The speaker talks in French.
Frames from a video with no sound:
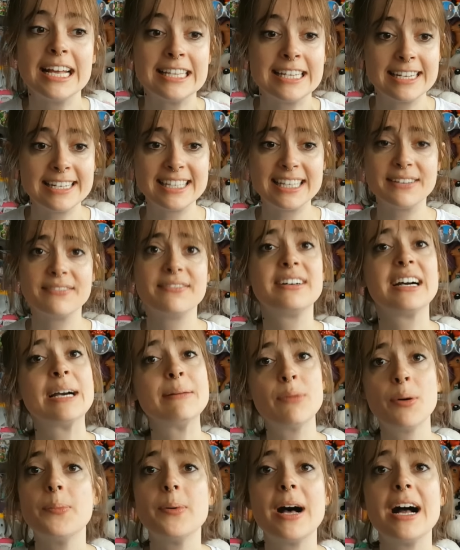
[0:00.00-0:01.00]
N'hésitez
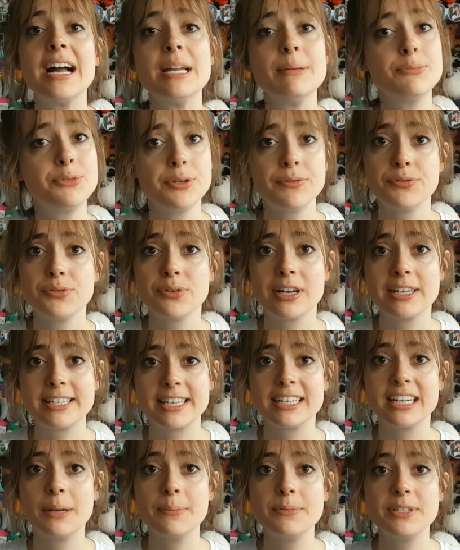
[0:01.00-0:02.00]
vraiment pas à aller me suivre sur
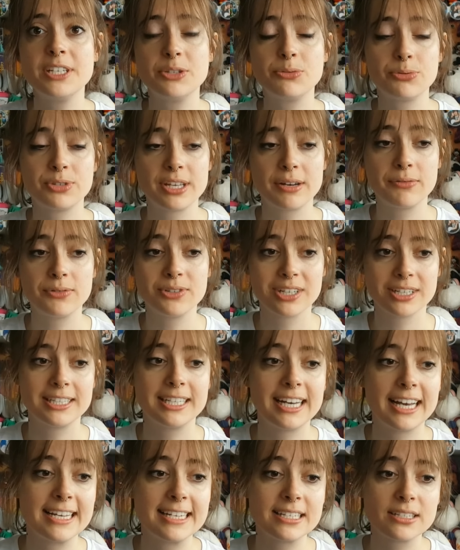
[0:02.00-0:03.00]
Instagram si tout ça vous
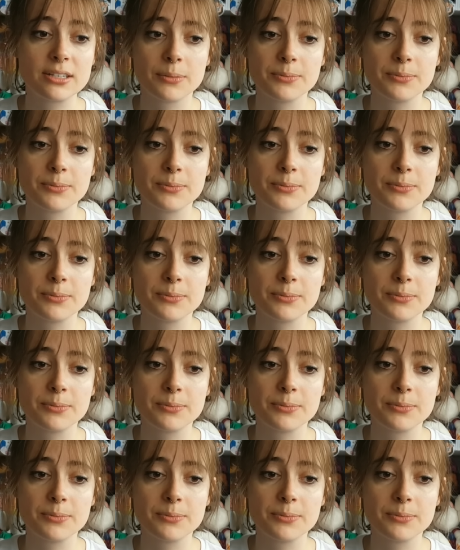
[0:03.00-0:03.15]
intéresse,